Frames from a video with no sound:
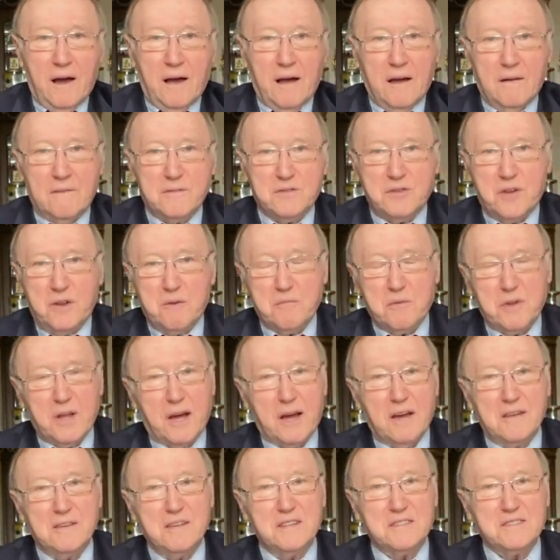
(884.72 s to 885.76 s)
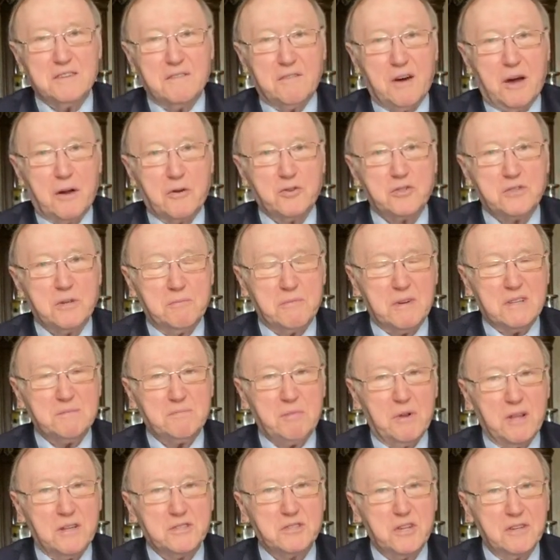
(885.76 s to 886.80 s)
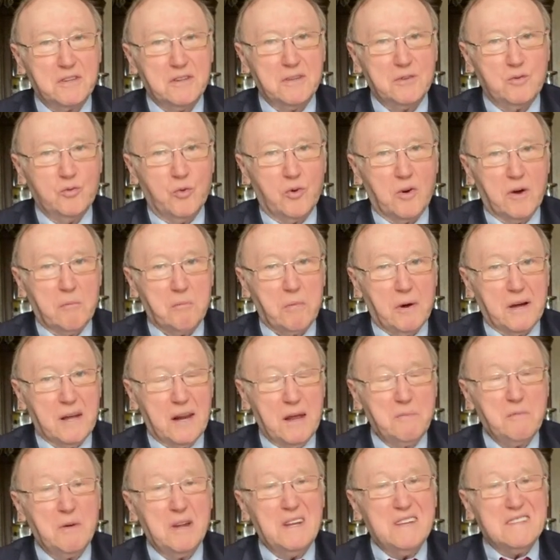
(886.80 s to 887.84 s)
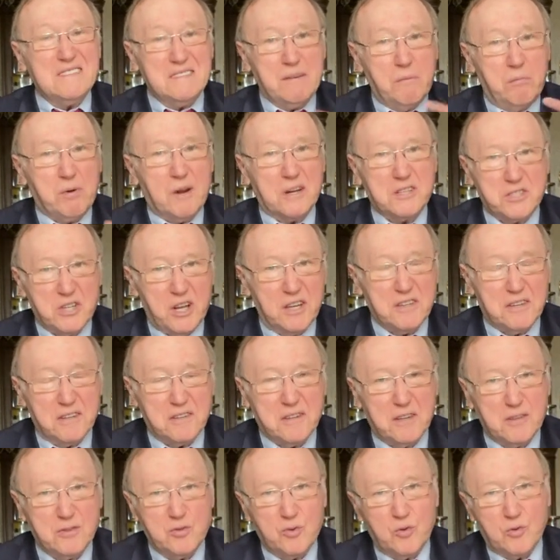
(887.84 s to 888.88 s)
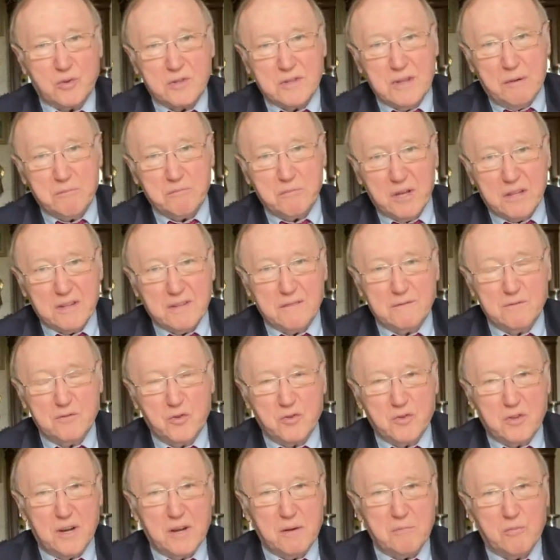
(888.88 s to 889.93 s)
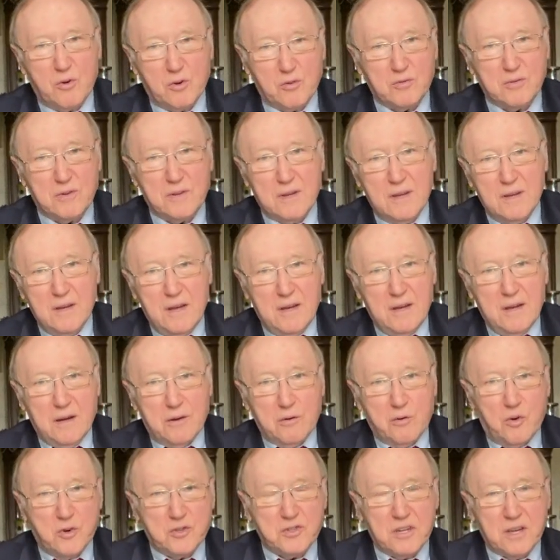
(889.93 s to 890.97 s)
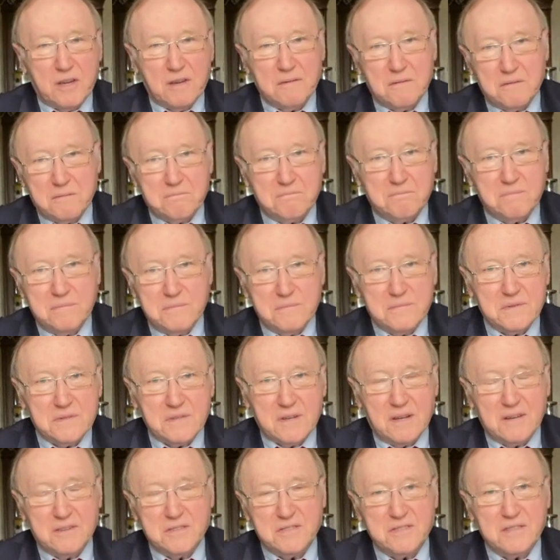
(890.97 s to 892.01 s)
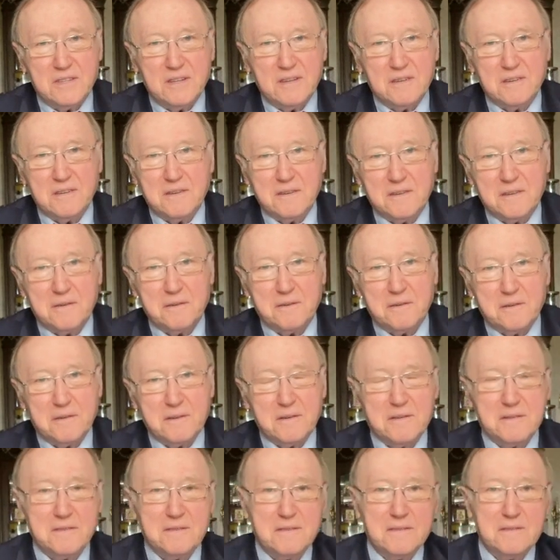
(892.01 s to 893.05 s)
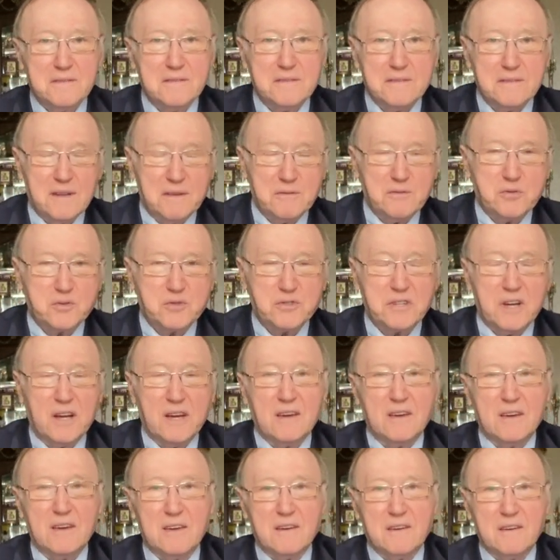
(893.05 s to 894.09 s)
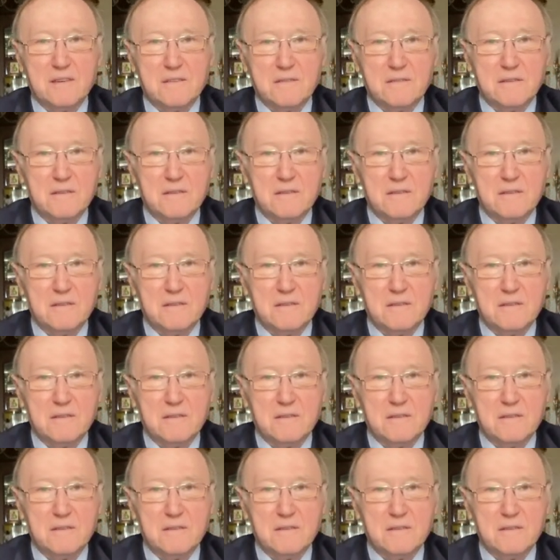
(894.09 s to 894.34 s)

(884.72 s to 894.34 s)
все время находиться в хорошем расположении духа, по крайней мере, изображать этот дух. Там где-то внутри могут кошки скрести э, на душе, и э,